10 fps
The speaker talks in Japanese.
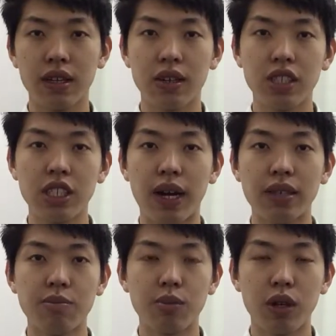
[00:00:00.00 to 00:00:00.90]
こんにち
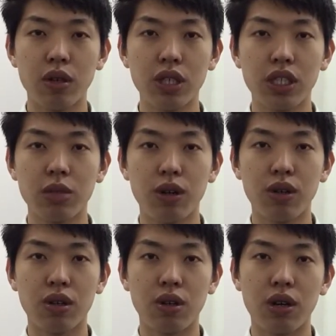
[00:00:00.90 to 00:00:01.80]
は本日
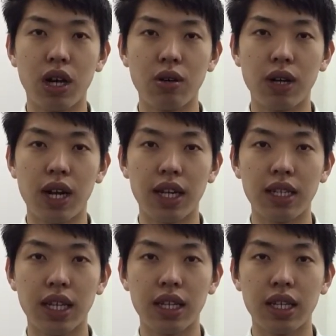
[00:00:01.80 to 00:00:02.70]
も動画をご覧
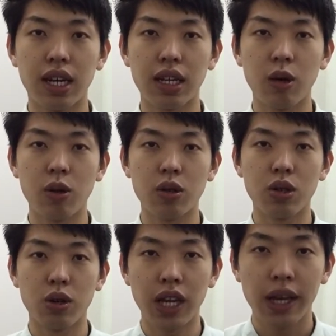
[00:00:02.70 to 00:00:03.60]
になっていただき本
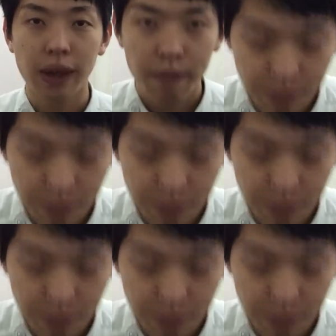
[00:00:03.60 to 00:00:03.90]
当に